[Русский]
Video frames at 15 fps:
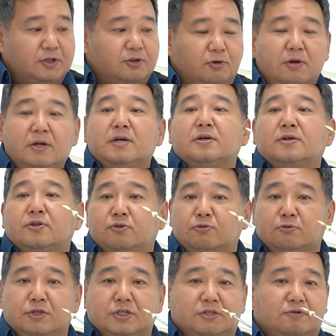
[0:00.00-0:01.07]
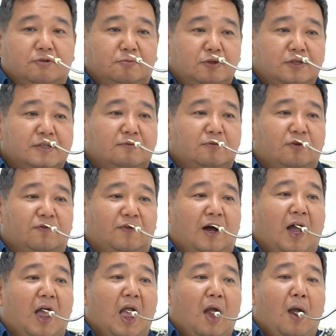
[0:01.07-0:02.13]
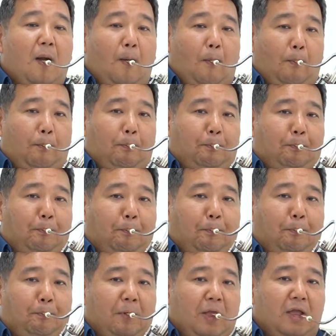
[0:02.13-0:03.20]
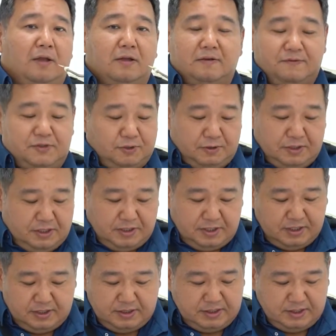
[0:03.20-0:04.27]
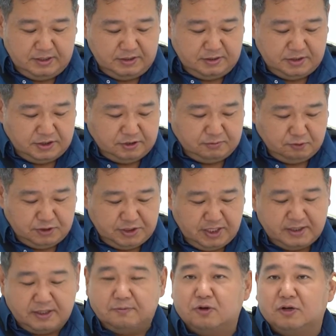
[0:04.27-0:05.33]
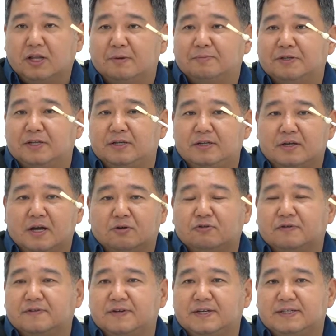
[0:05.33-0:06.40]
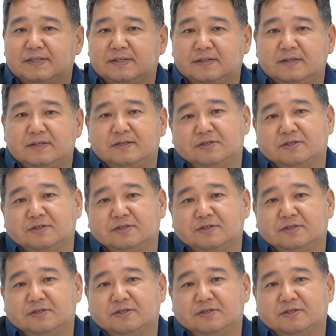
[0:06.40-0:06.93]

ты только дуешь. Вот будет звук фа. И все, ни, ни, ничего, ни одного клапана, никакого отверстия ты не